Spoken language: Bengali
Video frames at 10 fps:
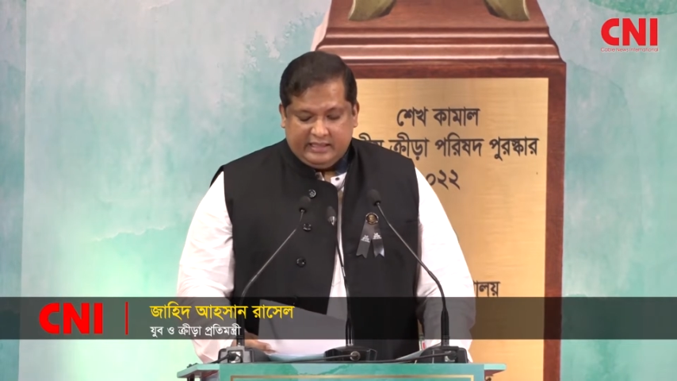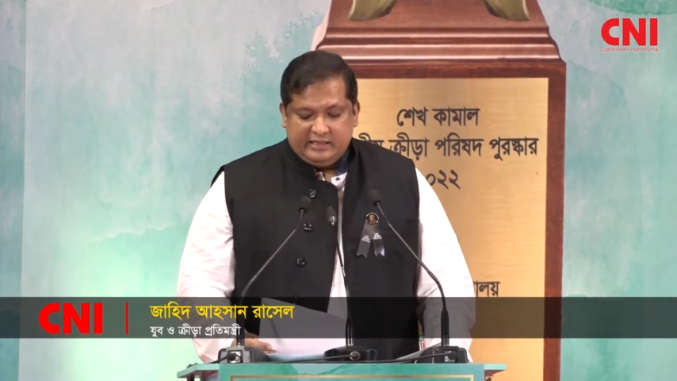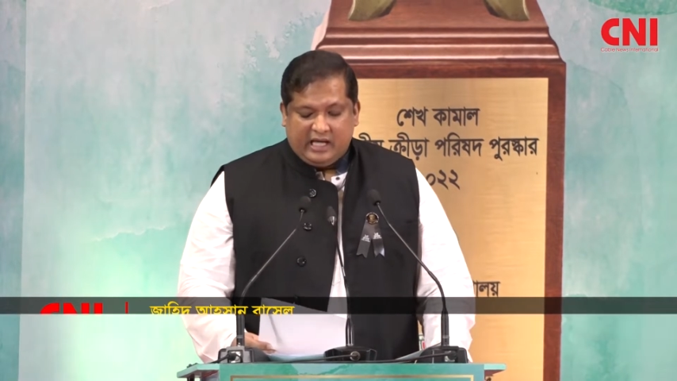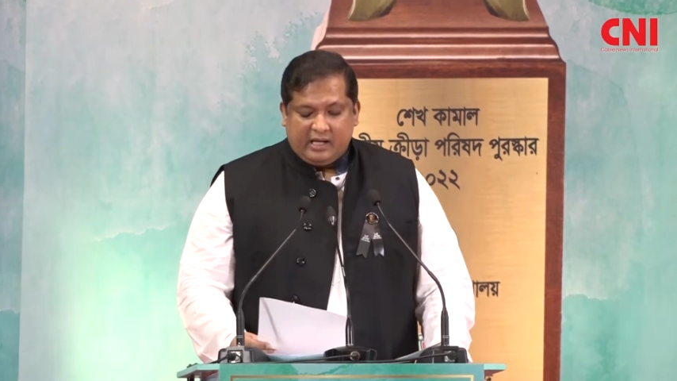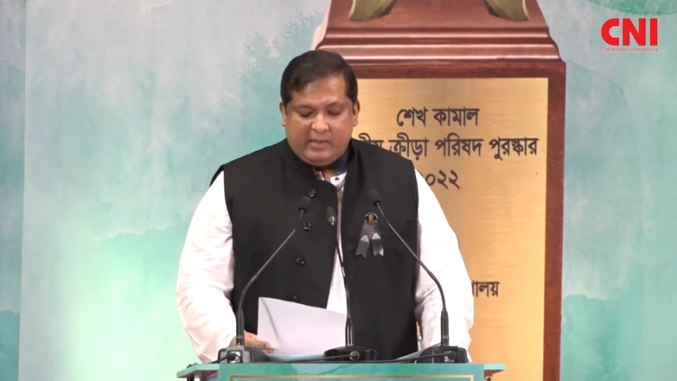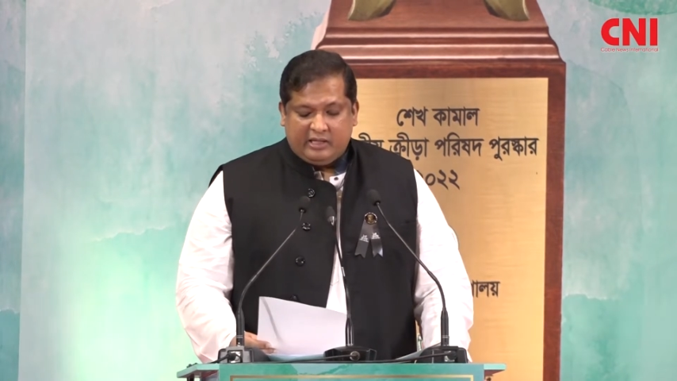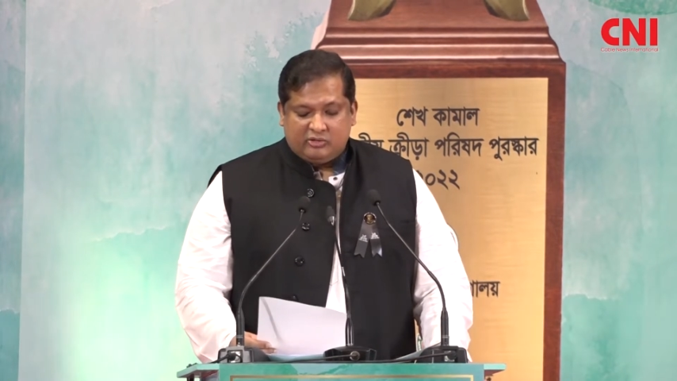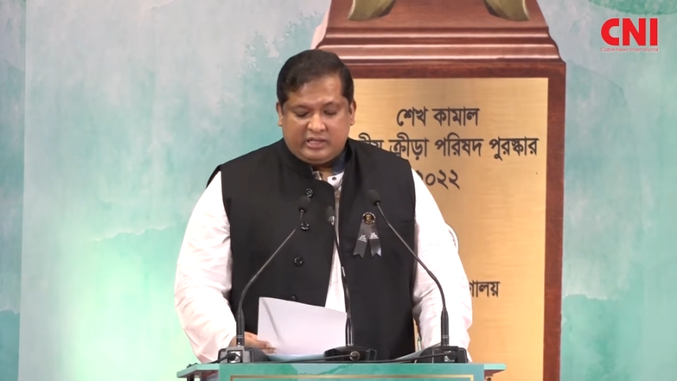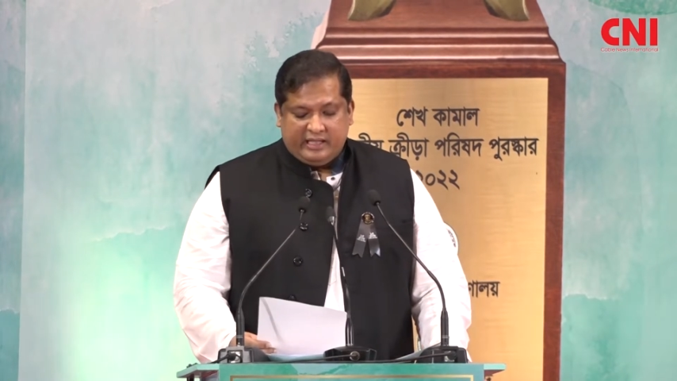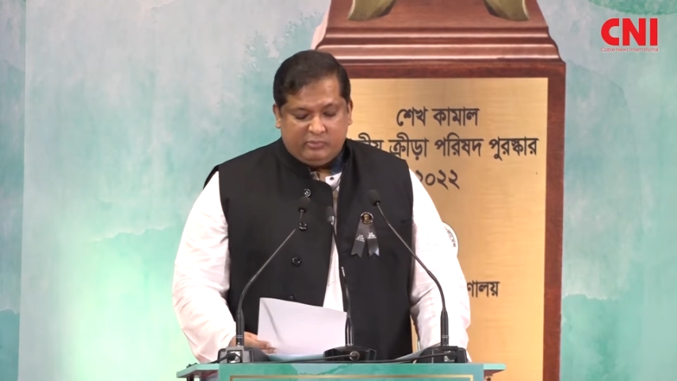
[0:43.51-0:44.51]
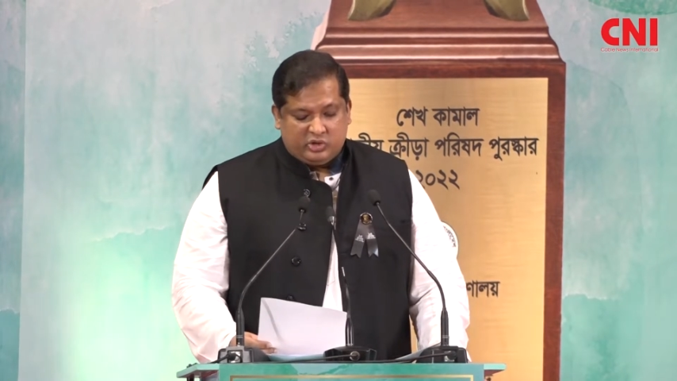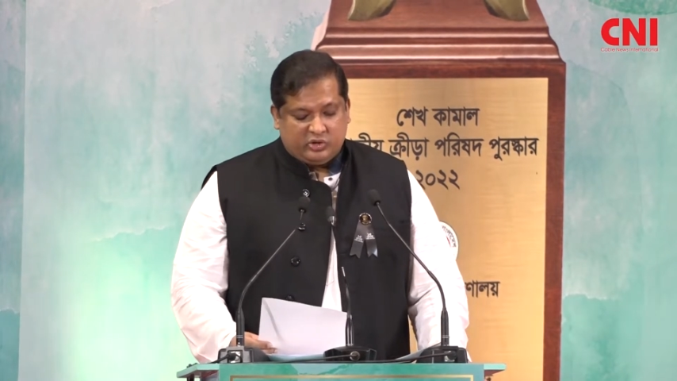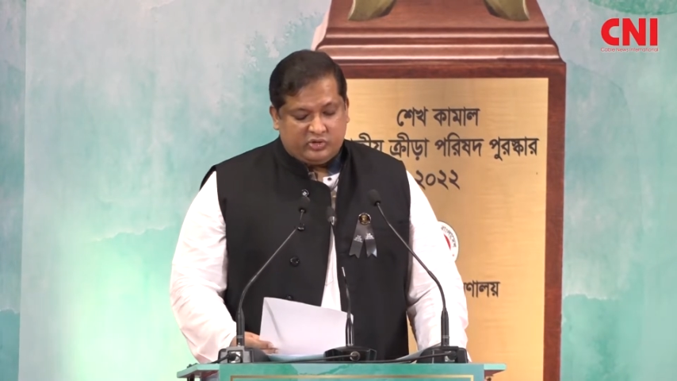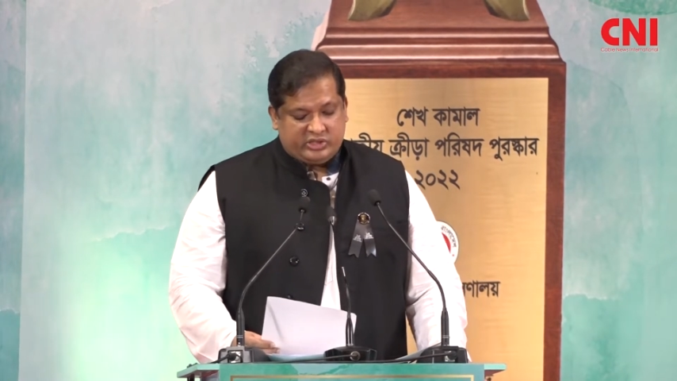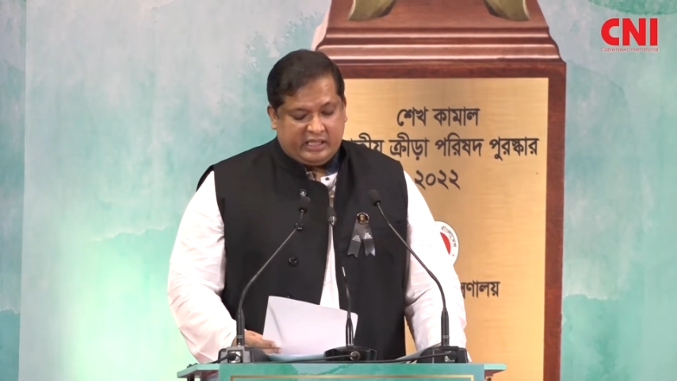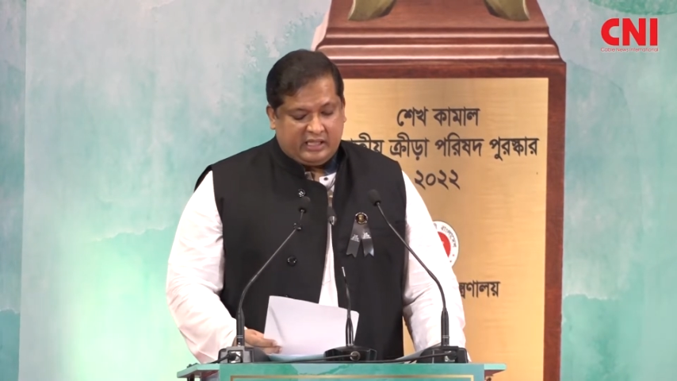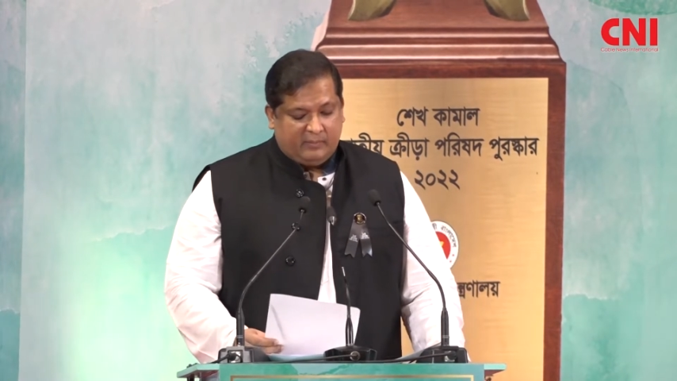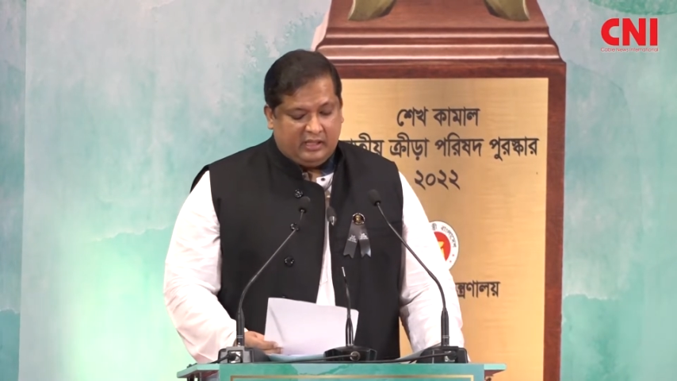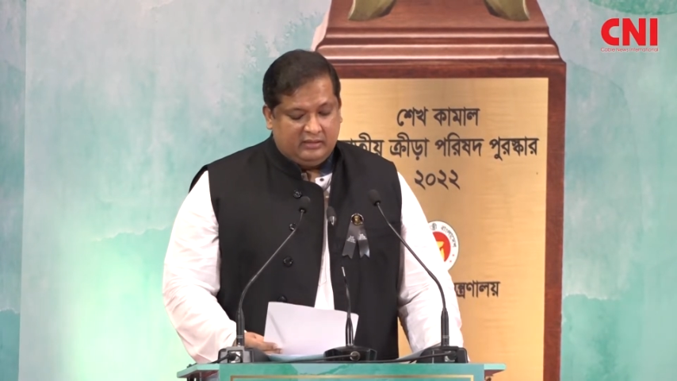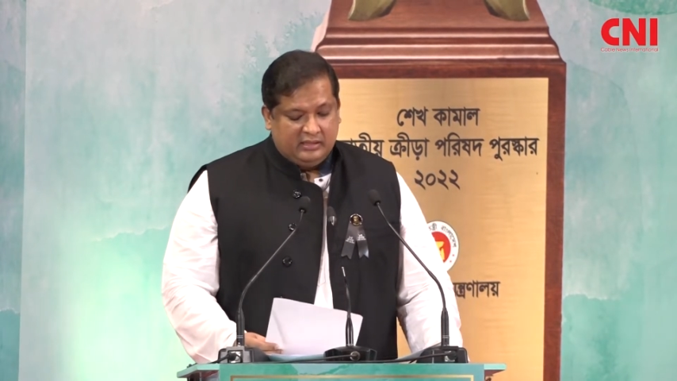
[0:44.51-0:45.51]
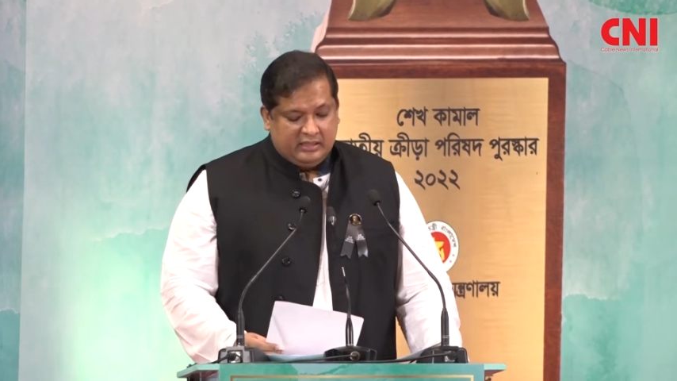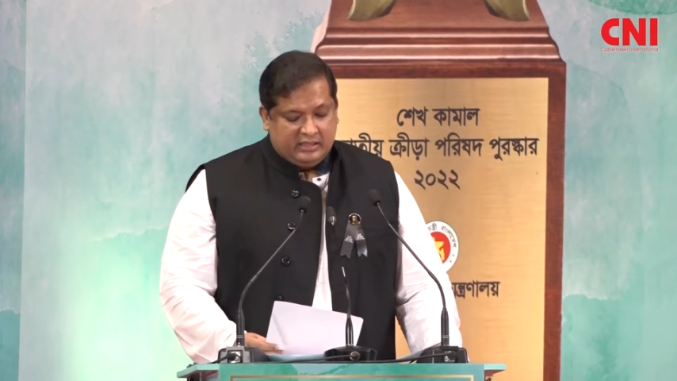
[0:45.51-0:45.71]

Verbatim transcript: এই ধারাবাহিকতা এই বছরও শেখ কামাল